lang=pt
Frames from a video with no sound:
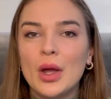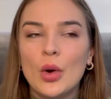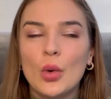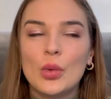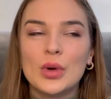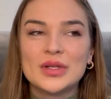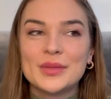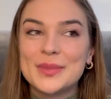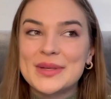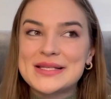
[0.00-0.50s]

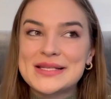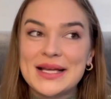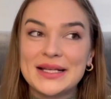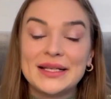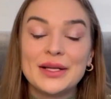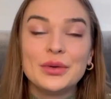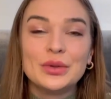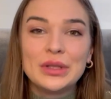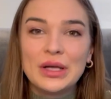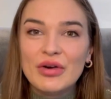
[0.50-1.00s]
O ano passado
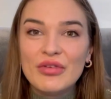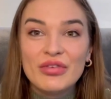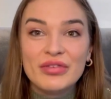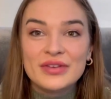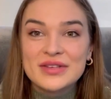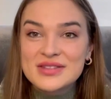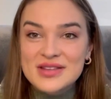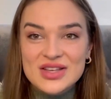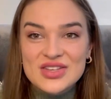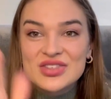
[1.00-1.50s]
eu não
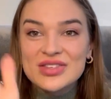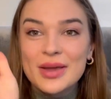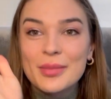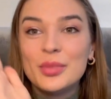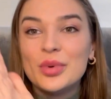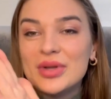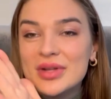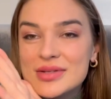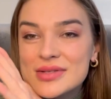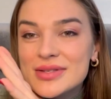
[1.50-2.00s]
fiz, acho que é
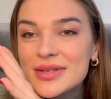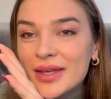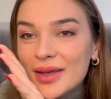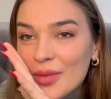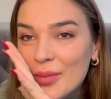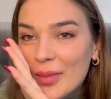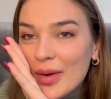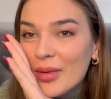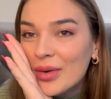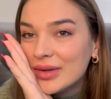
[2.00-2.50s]
por isso que
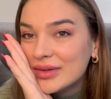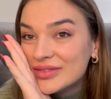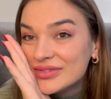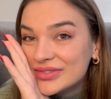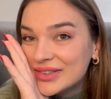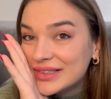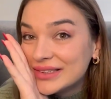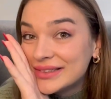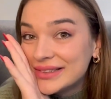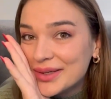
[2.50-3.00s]
o meu ano
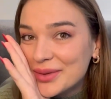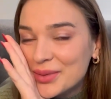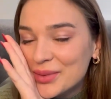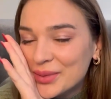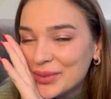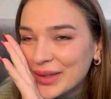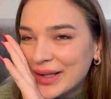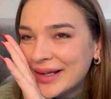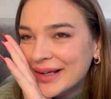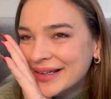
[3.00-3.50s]
foi tão
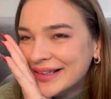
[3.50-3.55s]
ruim.